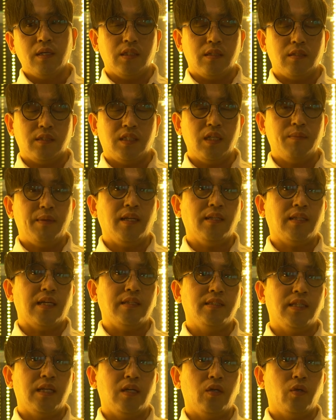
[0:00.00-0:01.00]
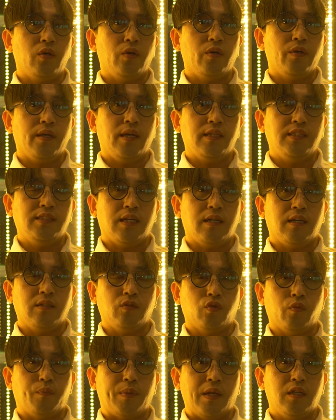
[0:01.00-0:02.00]
어, 실바나 단젤러의 이상한
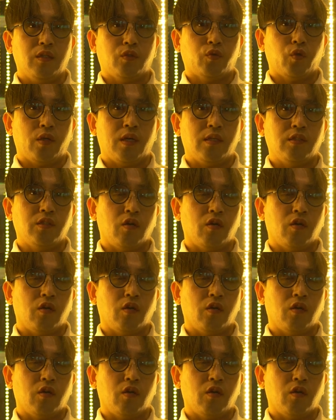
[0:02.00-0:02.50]
도도 벨레토라는